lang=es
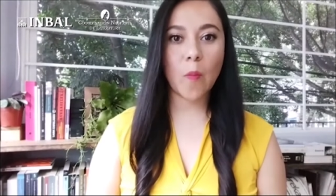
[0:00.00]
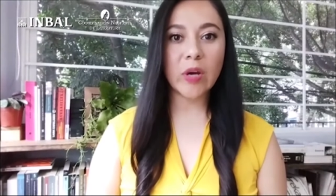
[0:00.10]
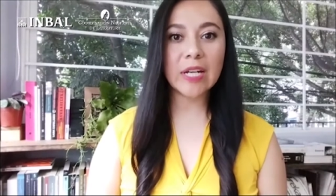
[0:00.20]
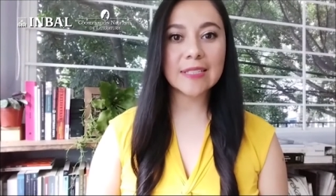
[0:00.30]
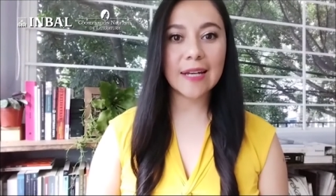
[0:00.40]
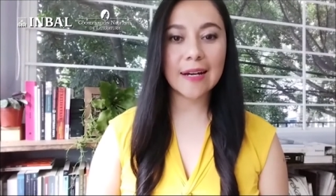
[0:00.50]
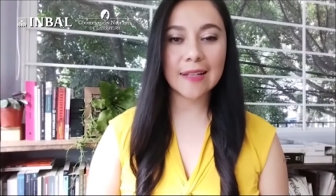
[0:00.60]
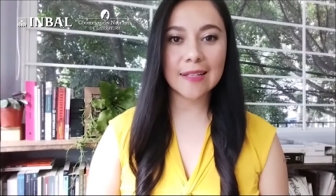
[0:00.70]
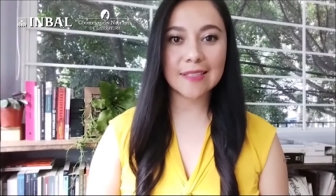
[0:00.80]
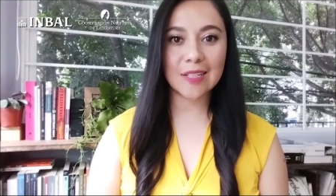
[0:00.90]
Buenas
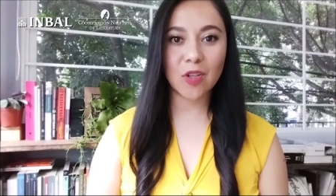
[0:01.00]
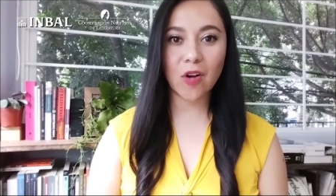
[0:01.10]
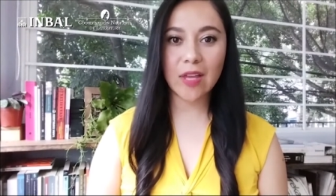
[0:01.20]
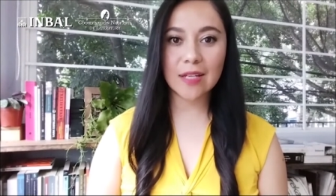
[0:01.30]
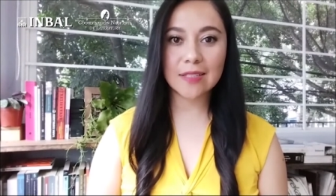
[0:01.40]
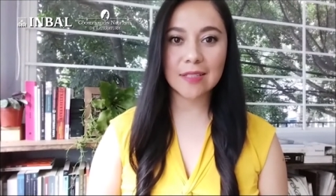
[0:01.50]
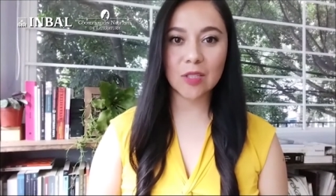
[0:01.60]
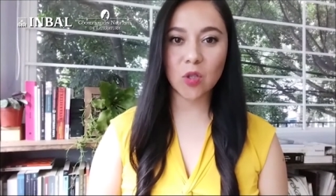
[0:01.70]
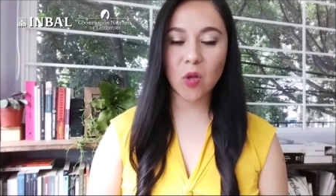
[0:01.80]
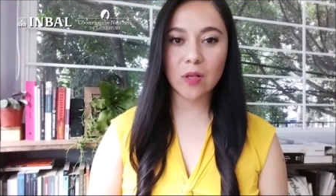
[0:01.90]
tardes a todas
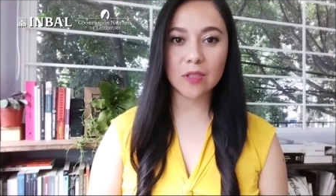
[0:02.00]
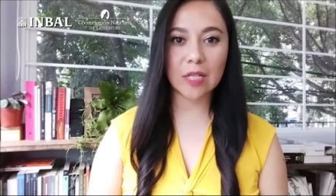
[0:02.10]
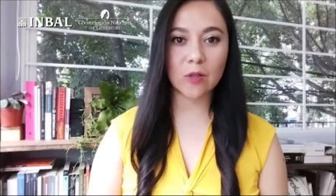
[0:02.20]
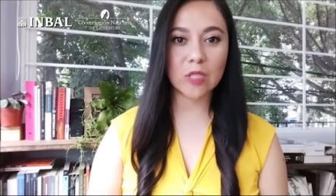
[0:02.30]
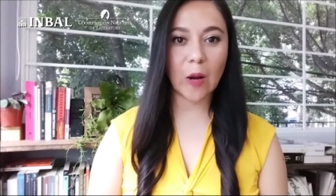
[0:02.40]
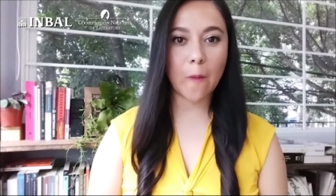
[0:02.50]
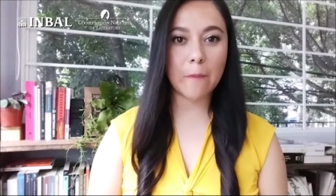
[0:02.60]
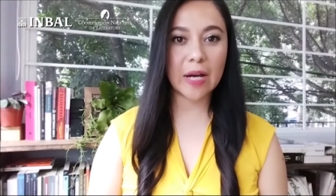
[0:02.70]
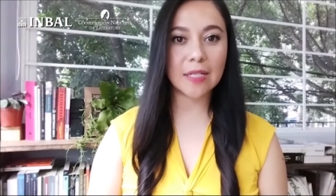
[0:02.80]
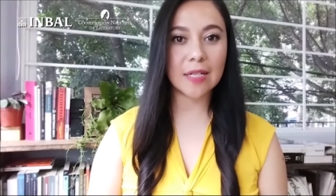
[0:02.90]
y todos los que nos
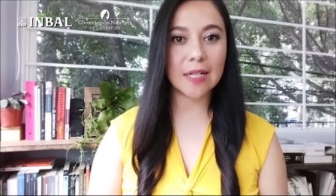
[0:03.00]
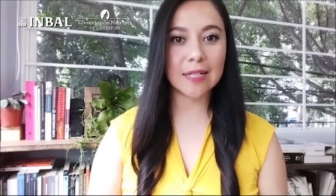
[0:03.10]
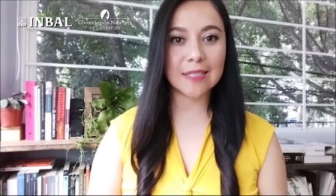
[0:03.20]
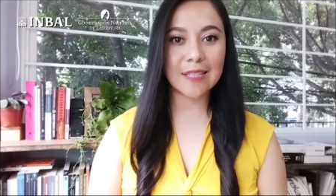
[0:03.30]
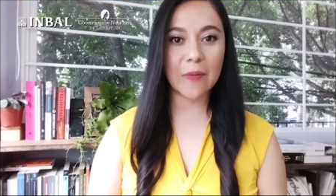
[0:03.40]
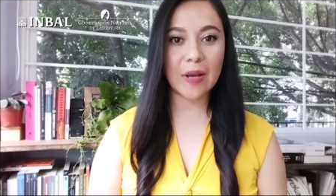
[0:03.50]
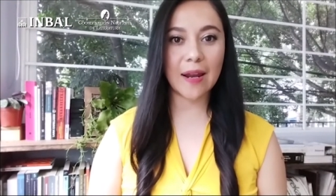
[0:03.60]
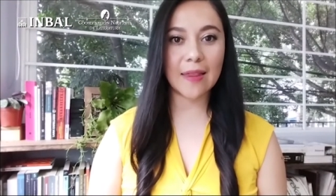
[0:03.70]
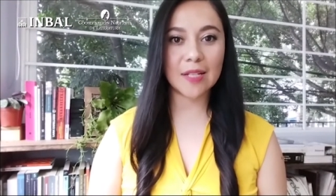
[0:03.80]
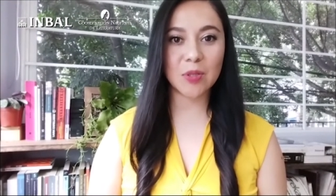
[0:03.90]
acompañan en esta
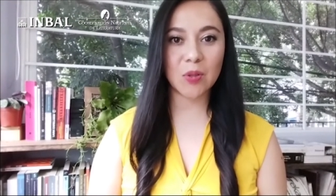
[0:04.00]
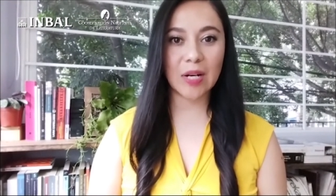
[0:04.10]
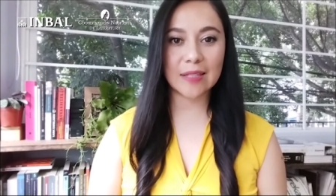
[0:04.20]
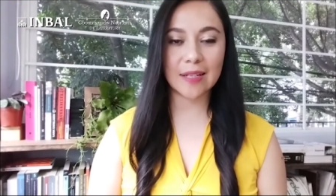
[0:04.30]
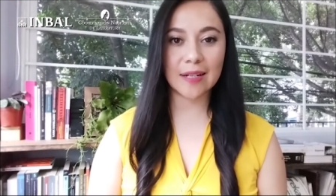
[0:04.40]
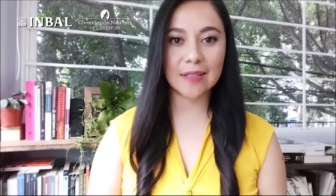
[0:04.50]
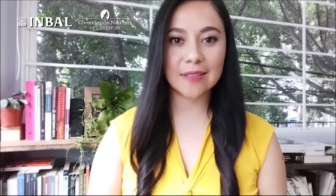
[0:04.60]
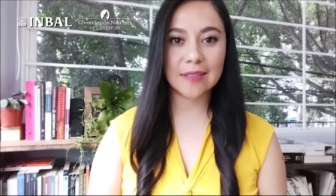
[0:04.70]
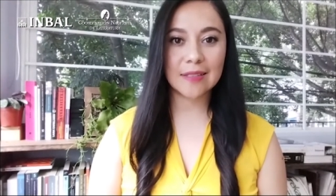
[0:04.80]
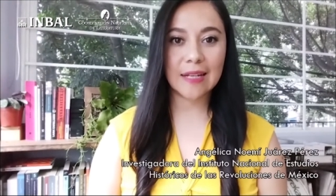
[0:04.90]
velada chocolatera.
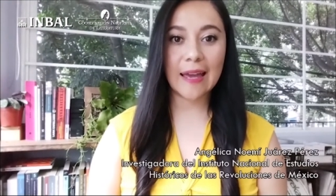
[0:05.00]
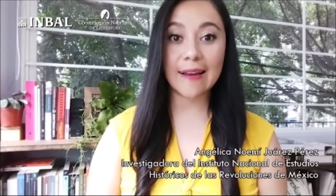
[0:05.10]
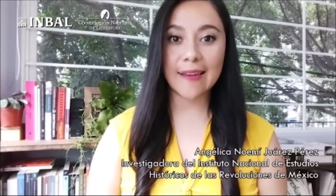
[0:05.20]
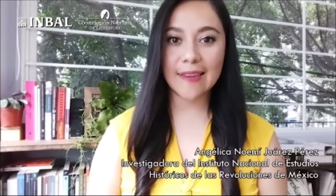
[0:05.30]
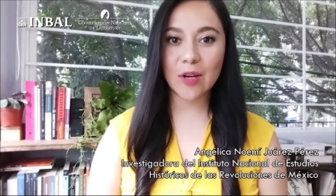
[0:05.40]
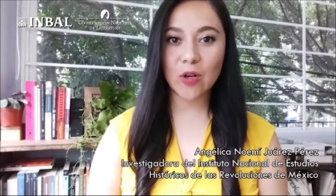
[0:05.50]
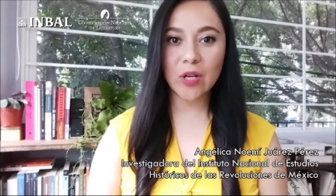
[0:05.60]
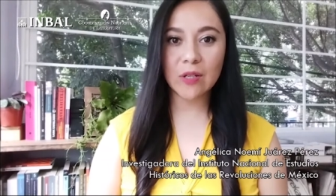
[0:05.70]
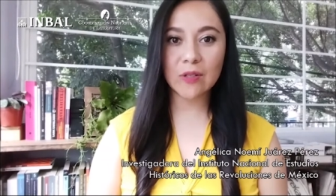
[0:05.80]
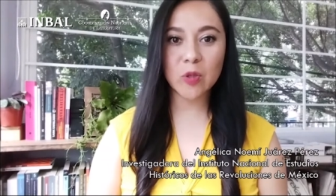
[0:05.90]
El día de
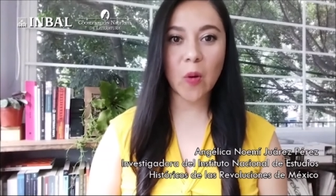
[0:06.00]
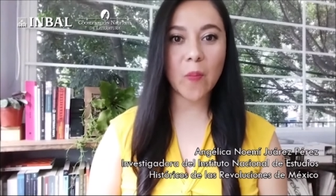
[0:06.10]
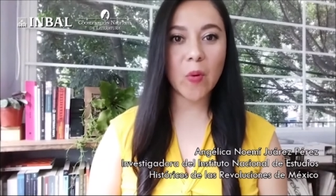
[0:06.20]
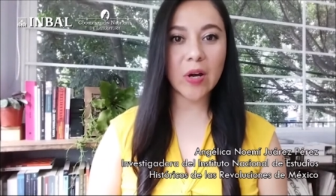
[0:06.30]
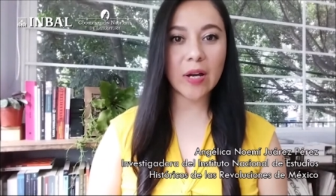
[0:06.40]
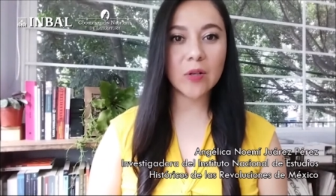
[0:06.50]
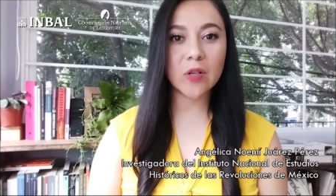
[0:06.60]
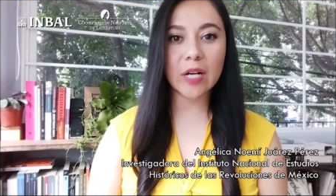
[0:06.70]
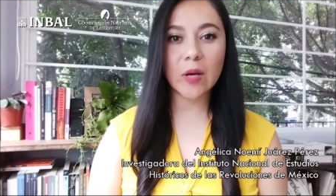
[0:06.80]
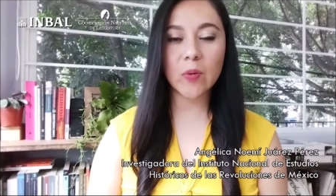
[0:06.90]
hoy nos convoca y
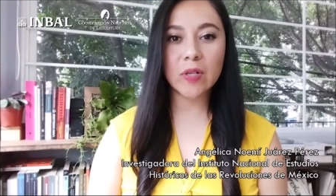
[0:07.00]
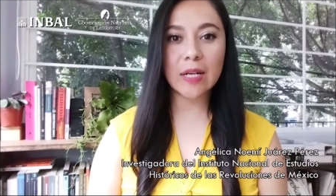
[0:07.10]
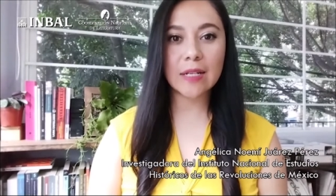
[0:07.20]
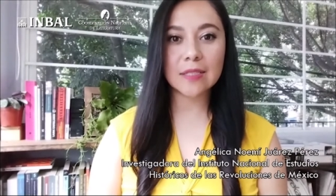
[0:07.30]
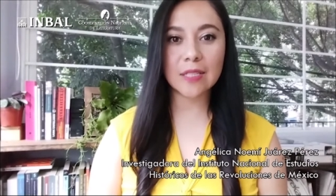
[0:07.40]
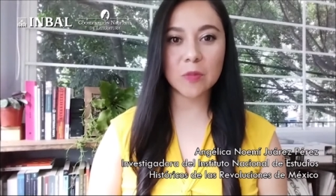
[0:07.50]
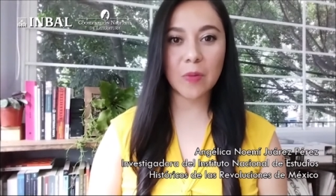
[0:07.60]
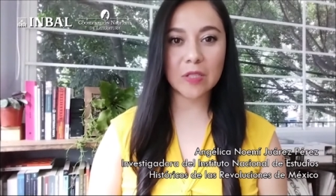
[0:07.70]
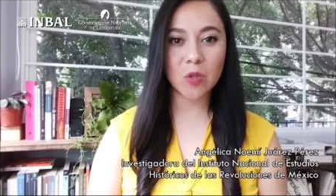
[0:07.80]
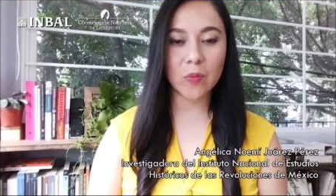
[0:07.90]
nos reúne en este
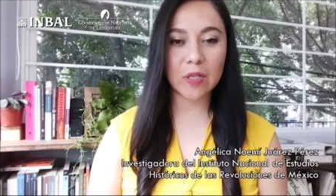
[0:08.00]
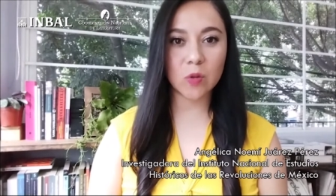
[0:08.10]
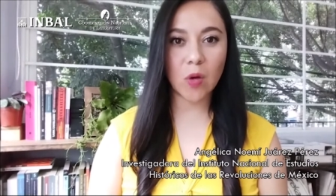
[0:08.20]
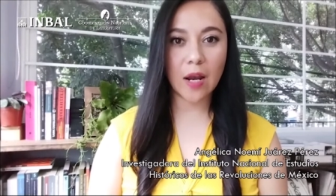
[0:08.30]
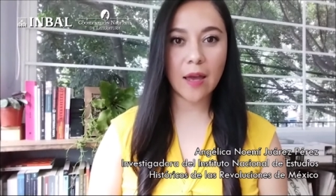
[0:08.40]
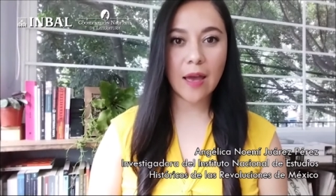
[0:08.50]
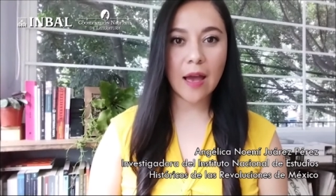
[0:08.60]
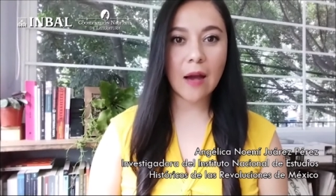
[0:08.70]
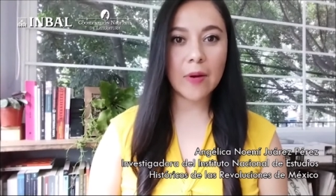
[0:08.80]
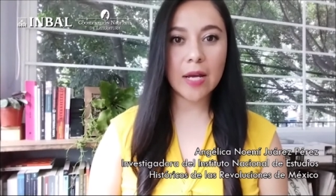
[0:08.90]
espacio virtual
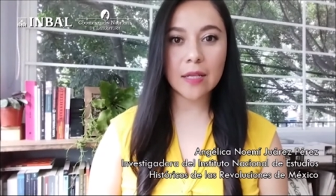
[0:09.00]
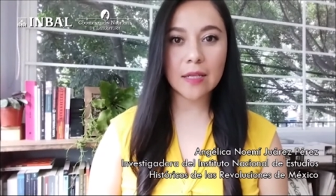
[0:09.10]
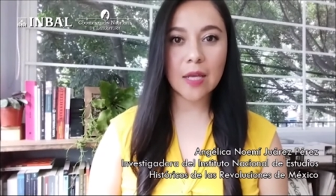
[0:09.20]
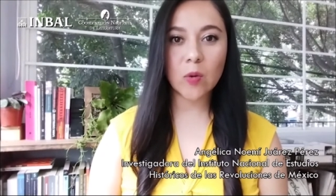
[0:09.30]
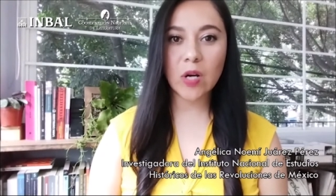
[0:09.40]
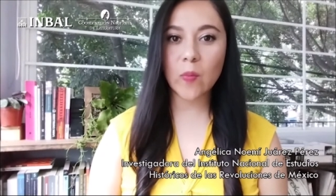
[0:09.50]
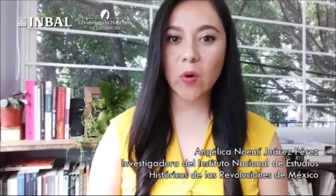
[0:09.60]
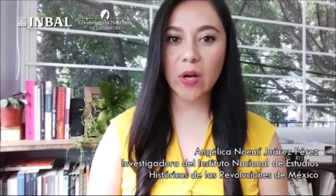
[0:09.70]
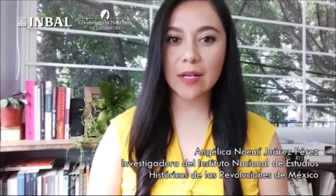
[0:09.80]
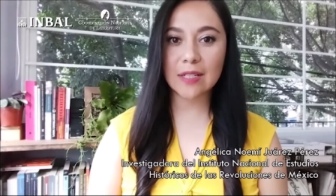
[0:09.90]
hablar de una
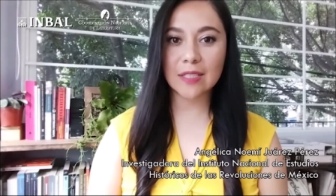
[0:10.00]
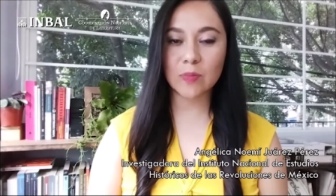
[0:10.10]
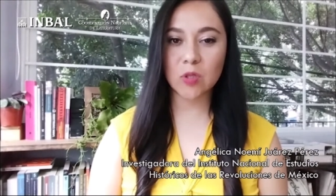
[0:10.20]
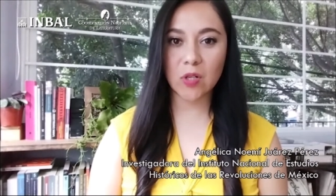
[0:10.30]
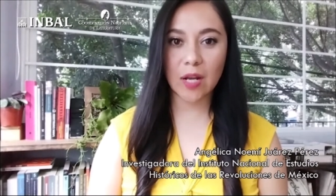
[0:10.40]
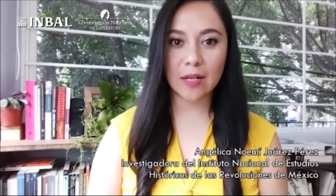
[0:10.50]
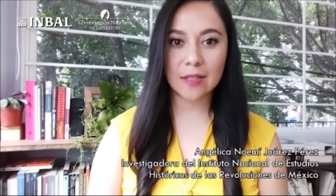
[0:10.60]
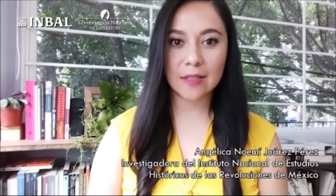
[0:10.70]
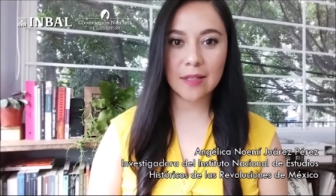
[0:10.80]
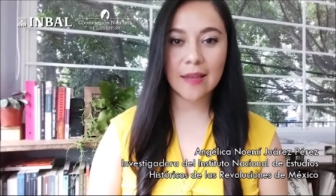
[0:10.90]
mujer excepcional,
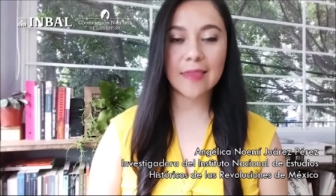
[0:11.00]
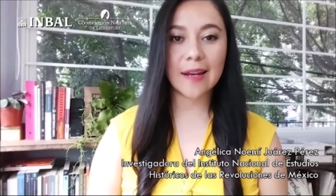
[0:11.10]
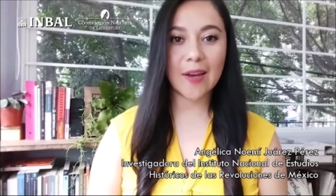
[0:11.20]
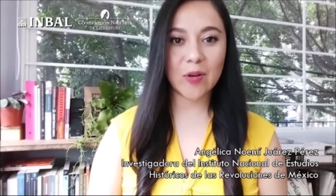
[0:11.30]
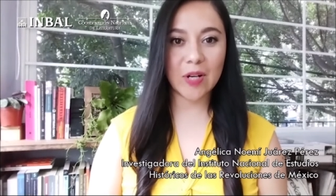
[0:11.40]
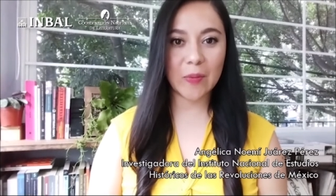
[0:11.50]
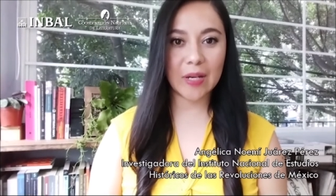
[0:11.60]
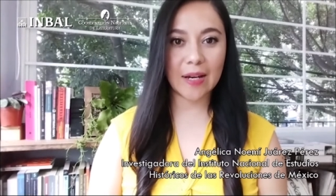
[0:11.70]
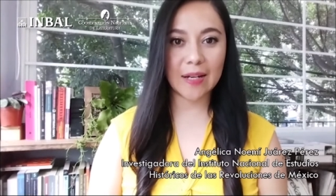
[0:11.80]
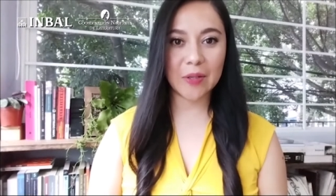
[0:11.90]
de Leona
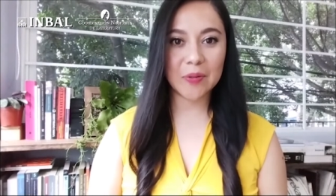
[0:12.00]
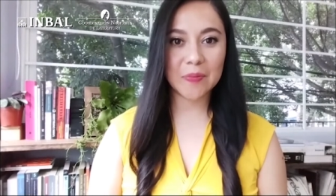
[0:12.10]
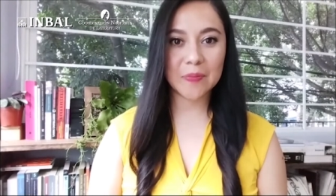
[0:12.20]
Vicario.